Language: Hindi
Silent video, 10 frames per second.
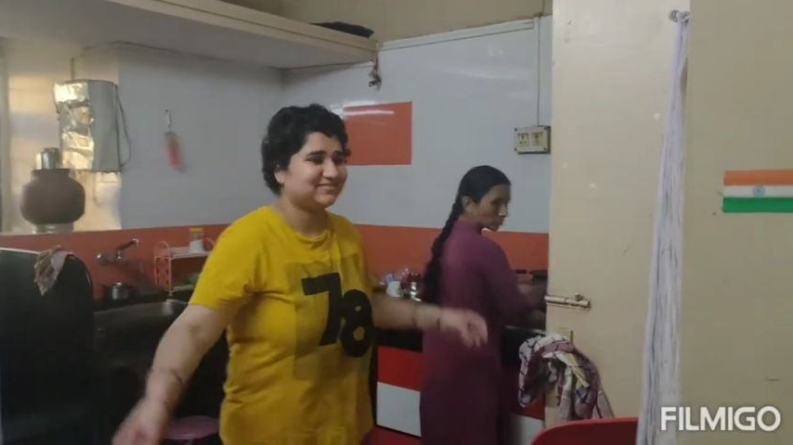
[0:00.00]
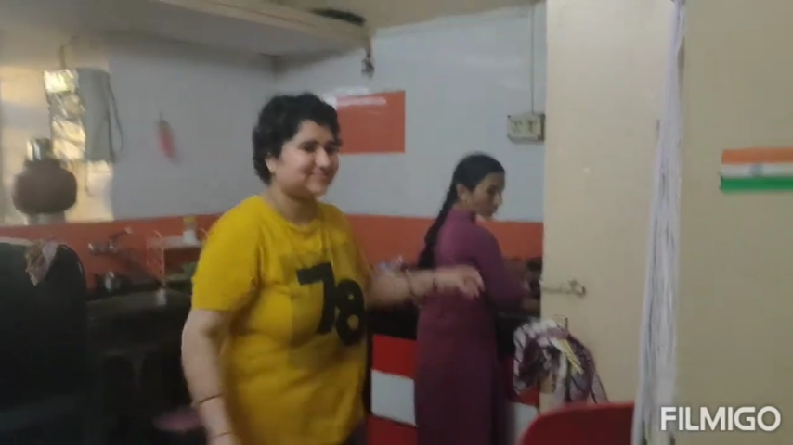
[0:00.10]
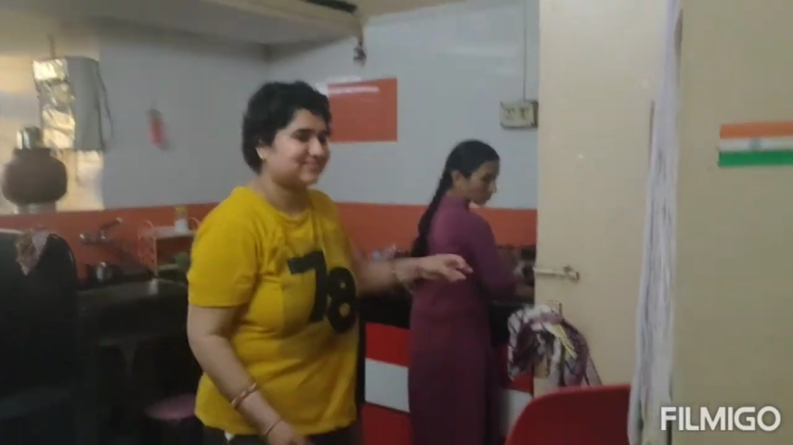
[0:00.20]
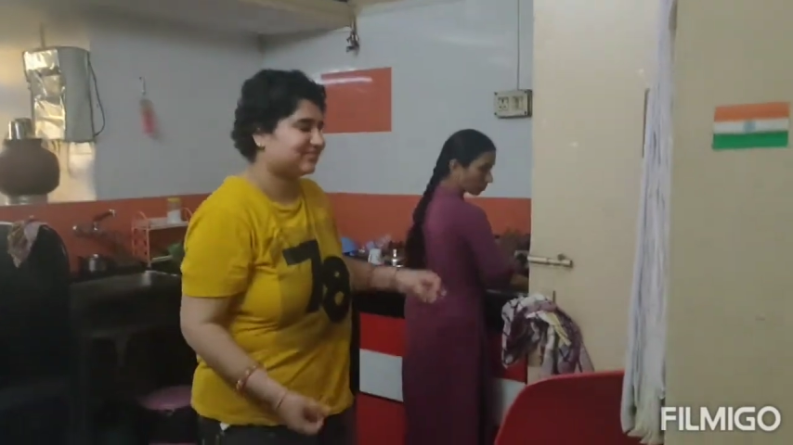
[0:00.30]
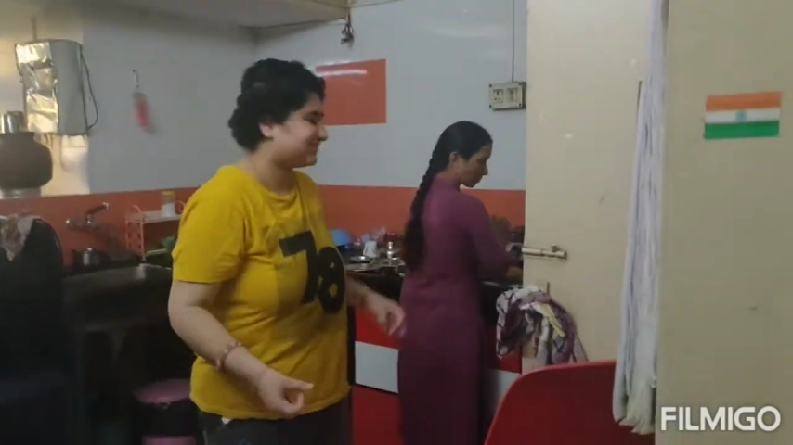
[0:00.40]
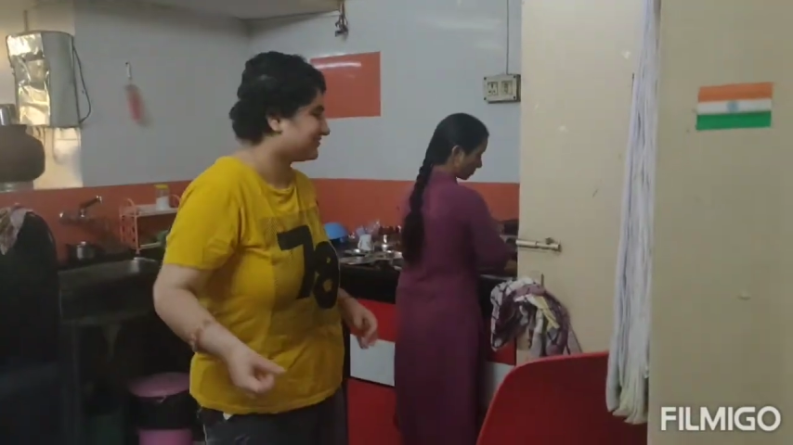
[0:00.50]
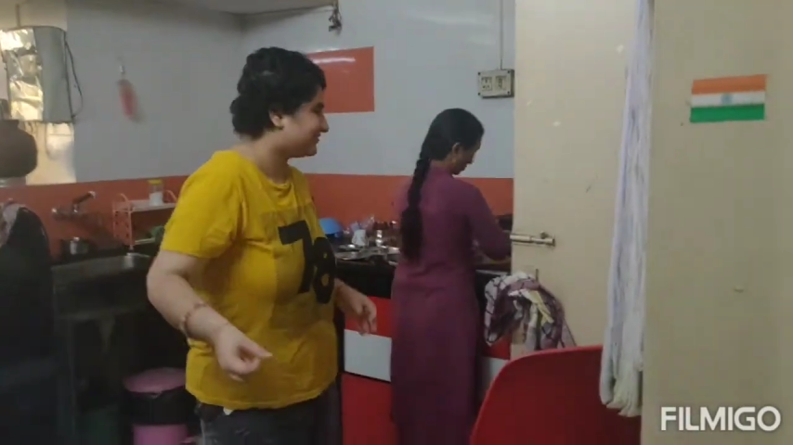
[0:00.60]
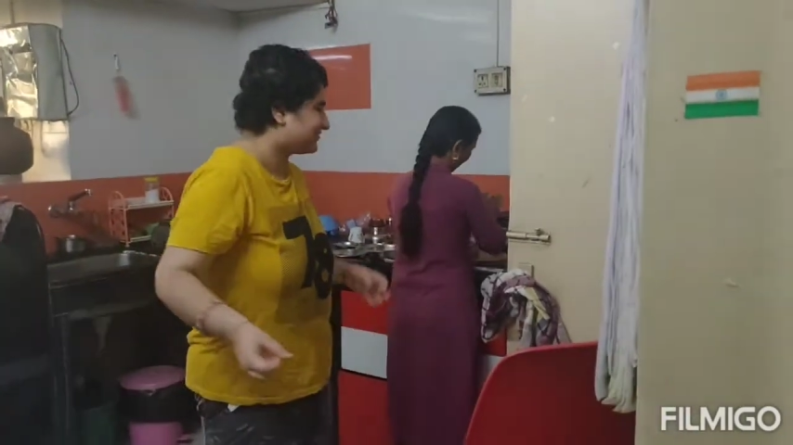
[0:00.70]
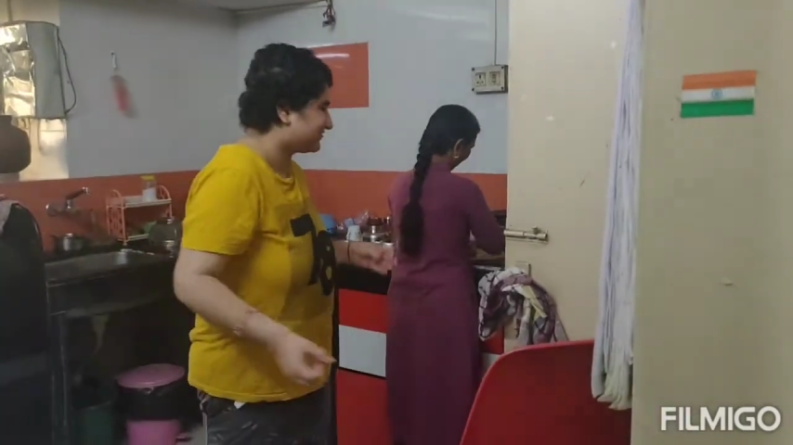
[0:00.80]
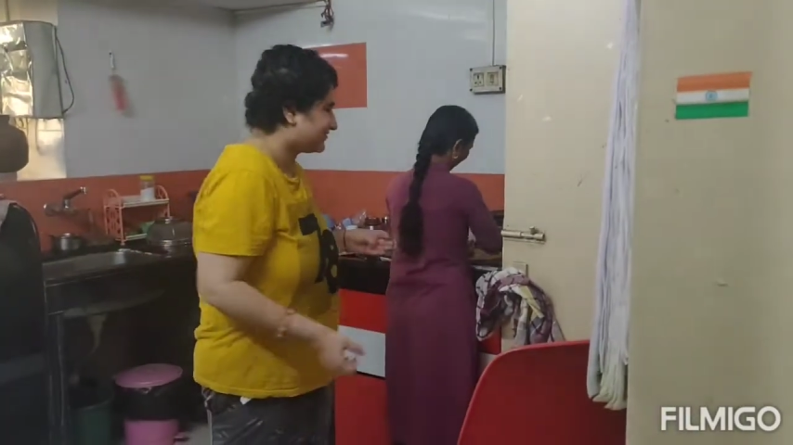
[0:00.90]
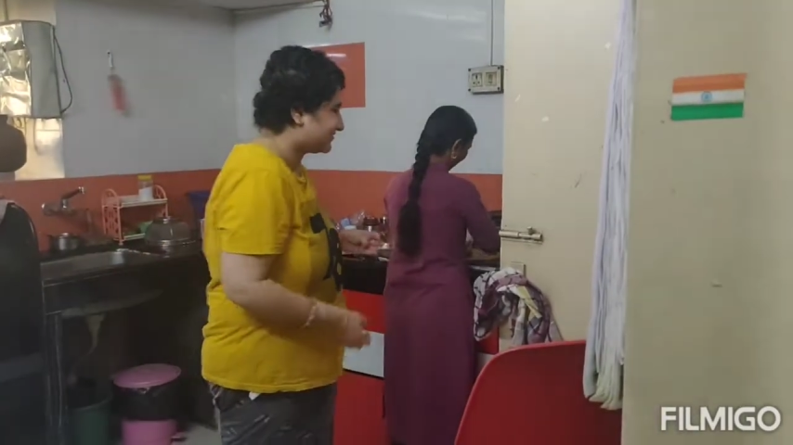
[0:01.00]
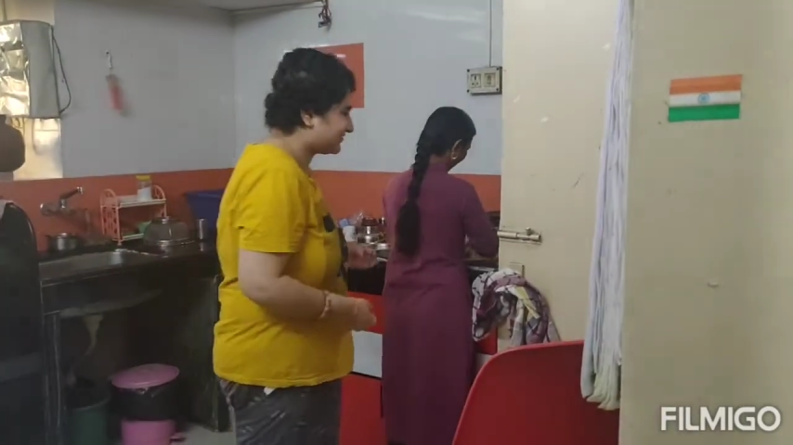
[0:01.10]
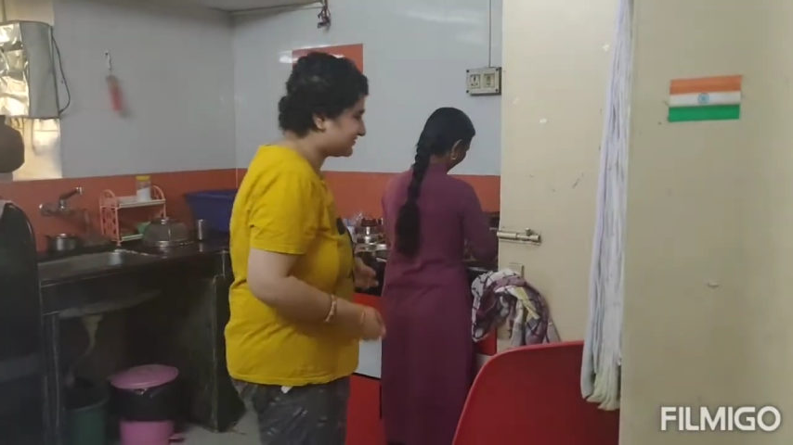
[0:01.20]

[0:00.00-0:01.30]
अरे वाह अरे वाह